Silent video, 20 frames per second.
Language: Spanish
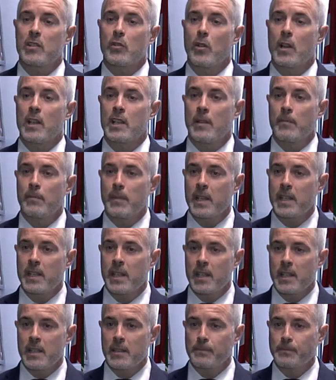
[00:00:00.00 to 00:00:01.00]
con las
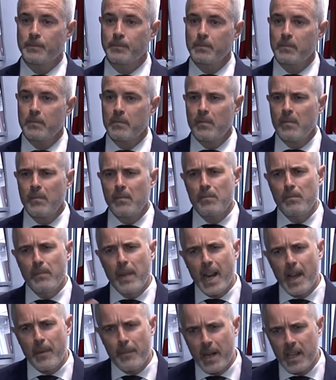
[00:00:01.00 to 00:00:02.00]
empresas,
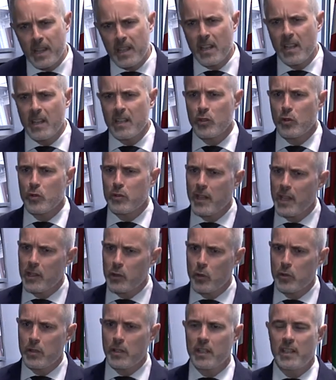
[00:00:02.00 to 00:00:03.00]
para a partir de esos
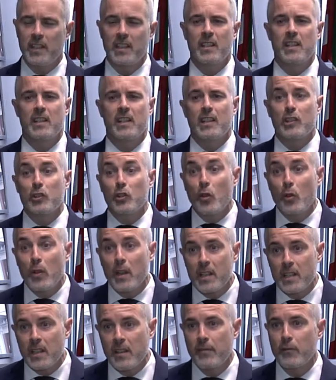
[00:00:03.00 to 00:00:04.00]
datos y de, toda
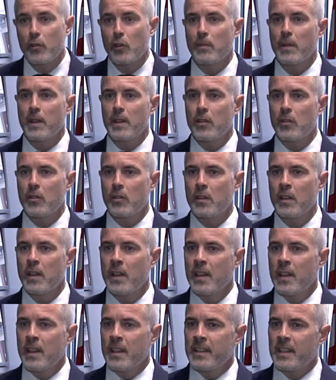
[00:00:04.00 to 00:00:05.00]
esa información
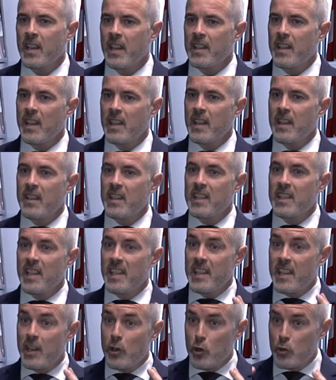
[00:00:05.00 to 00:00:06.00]
tratar de
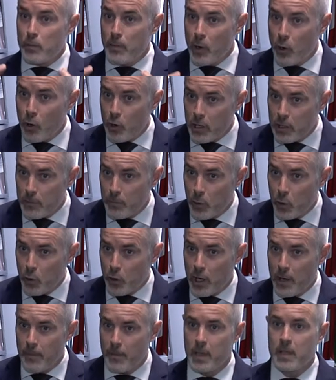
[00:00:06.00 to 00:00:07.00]
diseñar los mejores
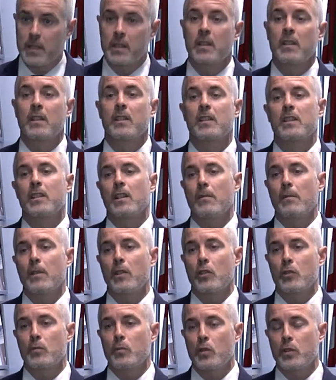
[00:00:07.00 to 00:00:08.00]
programas y
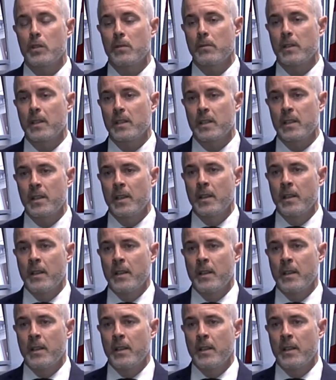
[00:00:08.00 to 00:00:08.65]
servicios posibles